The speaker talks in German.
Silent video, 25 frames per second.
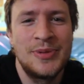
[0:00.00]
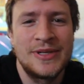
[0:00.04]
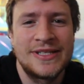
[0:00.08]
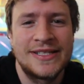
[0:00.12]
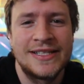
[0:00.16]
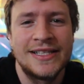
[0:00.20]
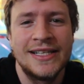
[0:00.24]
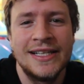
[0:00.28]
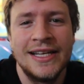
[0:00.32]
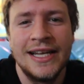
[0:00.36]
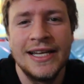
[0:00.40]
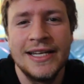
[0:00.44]

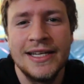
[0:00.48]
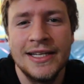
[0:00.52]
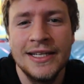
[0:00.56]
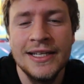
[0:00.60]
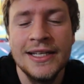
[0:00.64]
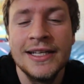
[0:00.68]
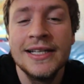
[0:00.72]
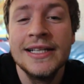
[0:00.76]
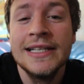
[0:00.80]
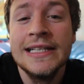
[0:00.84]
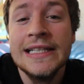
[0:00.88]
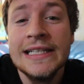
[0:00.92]
bisschen Gelände.
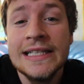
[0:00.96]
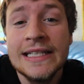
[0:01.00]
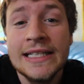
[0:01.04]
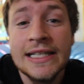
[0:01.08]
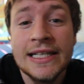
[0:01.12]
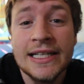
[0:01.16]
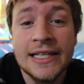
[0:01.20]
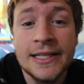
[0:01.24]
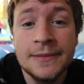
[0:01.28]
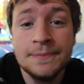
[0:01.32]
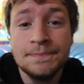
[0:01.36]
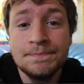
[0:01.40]

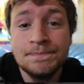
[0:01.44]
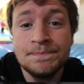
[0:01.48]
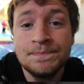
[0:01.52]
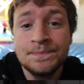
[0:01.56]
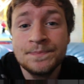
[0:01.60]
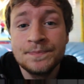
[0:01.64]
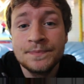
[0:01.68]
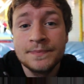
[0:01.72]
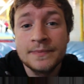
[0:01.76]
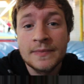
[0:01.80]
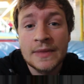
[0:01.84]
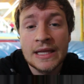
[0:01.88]
Ähm,
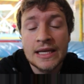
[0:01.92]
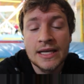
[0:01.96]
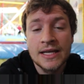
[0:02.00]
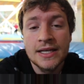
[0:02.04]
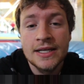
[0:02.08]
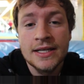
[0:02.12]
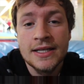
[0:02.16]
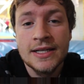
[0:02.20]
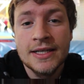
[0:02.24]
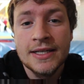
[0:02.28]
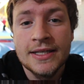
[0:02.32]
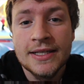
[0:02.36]

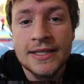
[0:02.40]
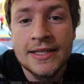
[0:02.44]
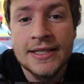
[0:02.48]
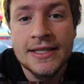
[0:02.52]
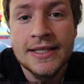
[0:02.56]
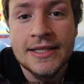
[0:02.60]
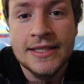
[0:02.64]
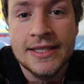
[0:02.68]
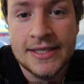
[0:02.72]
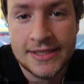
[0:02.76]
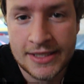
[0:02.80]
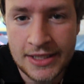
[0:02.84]

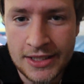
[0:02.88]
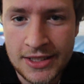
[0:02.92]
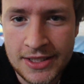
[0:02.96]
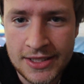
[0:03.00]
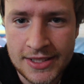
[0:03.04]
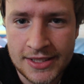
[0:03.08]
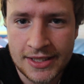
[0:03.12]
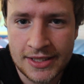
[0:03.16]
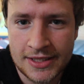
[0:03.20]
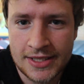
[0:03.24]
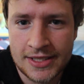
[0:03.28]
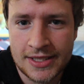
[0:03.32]
das Ding
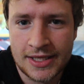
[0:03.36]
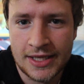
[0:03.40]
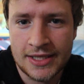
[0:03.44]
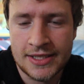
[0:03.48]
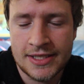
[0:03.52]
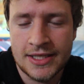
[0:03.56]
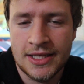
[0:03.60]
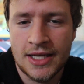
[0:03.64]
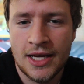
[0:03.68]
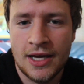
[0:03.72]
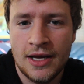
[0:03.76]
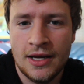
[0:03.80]
ist, dass das
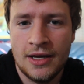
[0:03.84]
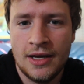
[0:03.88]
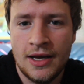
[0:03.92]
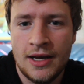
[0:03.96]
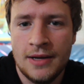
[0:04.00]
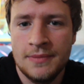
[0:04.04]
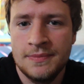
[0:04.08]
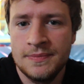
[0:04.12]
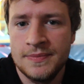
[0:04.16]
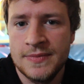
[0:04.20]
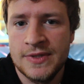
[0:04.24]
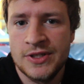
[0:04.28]
ganze Jahr
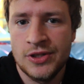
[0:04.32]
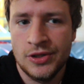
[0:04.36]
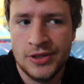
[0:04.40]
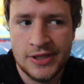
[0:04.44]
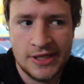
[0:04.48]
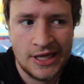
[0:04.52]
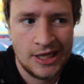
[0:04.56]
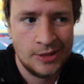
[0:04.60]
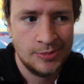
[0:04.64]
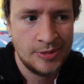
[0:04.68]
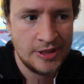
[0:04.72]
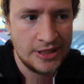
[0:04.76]
am
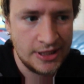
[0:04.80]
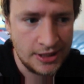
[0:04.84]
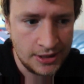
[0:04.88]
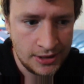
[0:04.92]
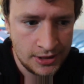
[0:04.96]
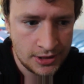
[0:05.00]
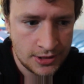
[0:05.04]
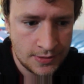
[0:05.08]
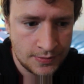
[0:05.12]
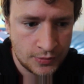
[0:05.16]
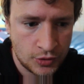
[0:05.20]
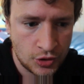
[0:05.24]
Sonntag
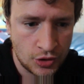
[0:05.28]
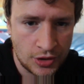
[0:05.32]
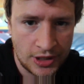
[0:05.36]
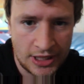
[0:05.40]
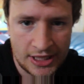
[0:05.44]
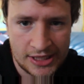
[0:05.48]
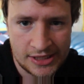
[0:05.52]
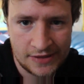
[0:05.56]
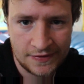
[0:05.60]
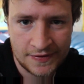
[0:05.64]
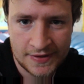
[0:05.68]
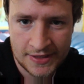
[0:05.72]
beginnt, schon
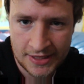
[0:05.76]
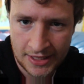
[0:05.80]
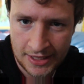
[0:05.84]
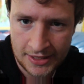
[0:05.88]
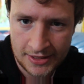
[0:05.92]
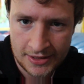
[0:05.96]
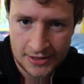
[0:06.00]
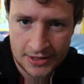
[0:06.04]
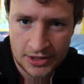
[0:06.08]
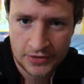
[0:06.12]
relativ zeitig.